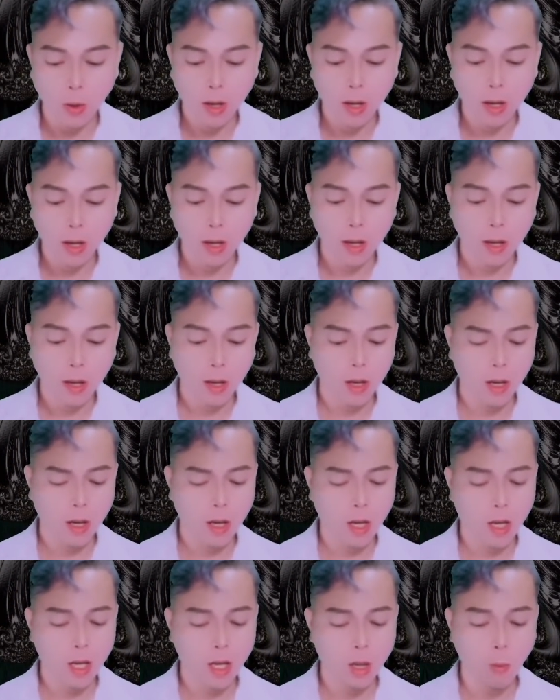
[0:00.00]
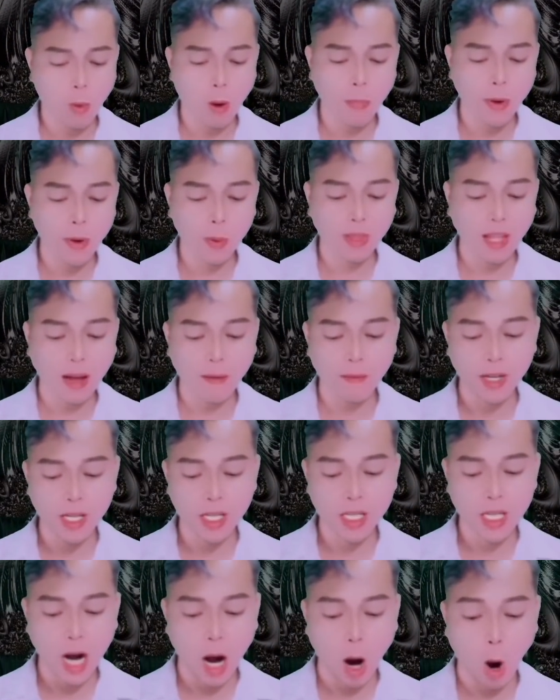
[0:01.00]
Vừa bước vào phòng ngủ của Ôn Dương,
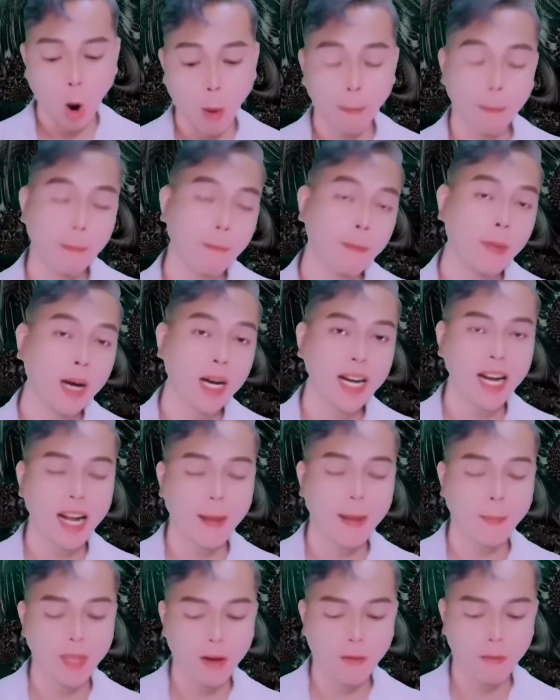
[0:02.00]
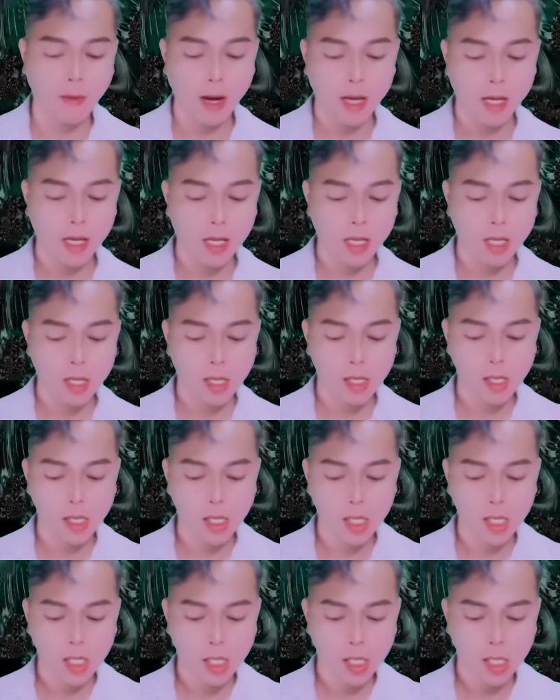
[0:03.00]
Ân Lang Qua liền say khướt,
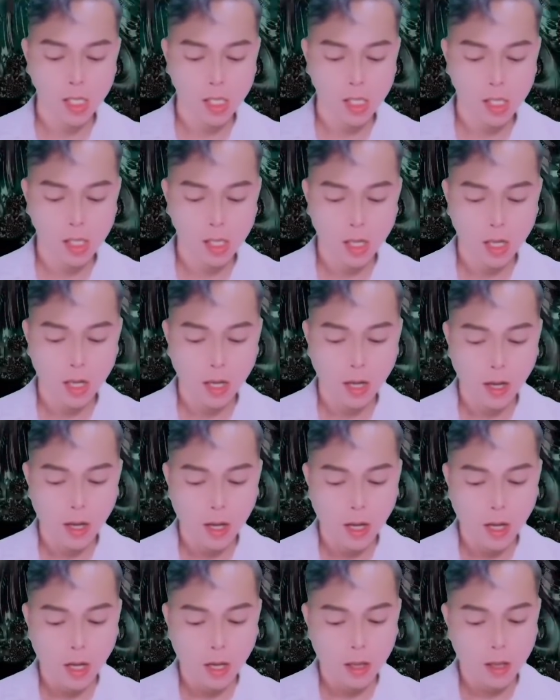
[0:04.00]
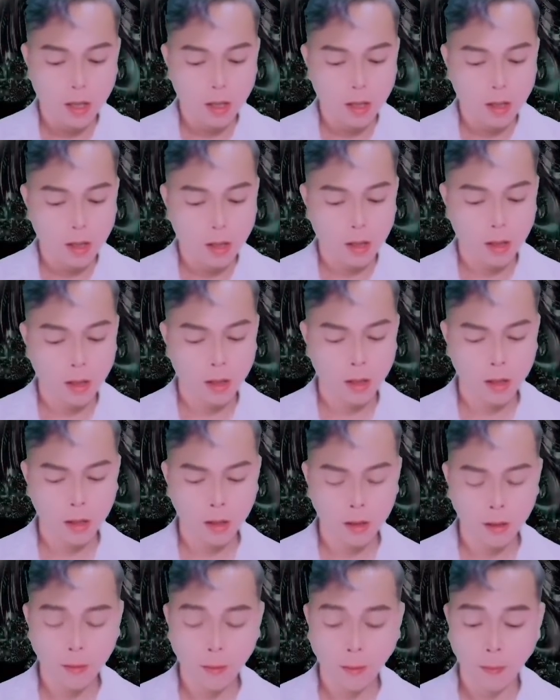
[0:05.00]
cứ như một tên thần kinh,
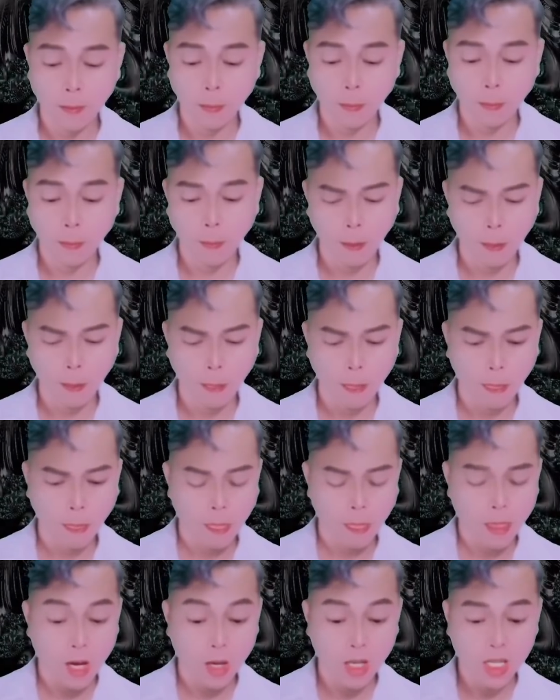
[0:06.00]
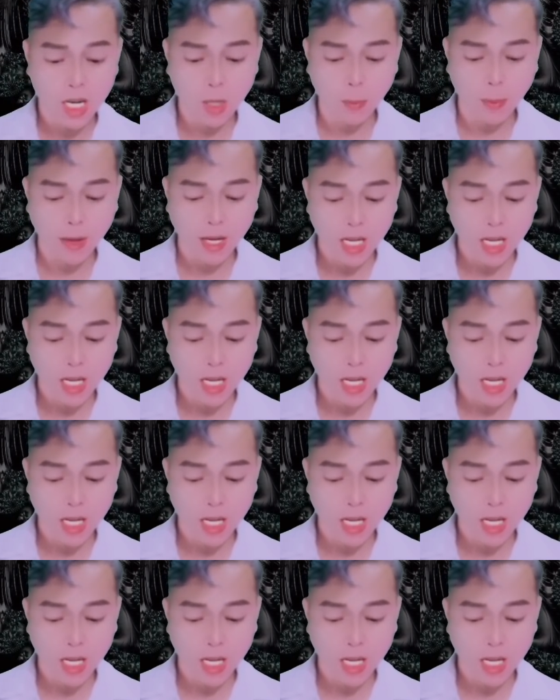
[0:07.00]
cười cười giống như ngáo đá.